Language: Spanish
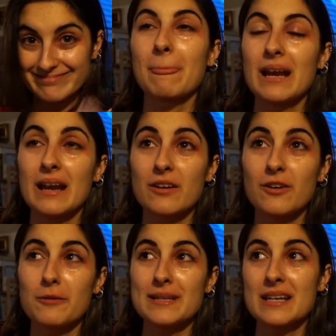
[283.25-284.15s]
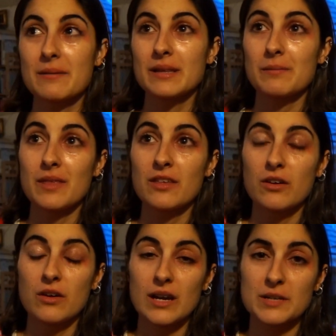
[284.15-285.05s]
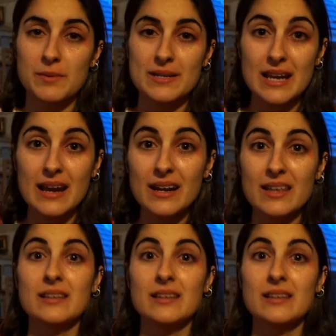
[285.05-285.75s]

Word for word: El alergólogo básicamente me hizo las pruebas de la alergia,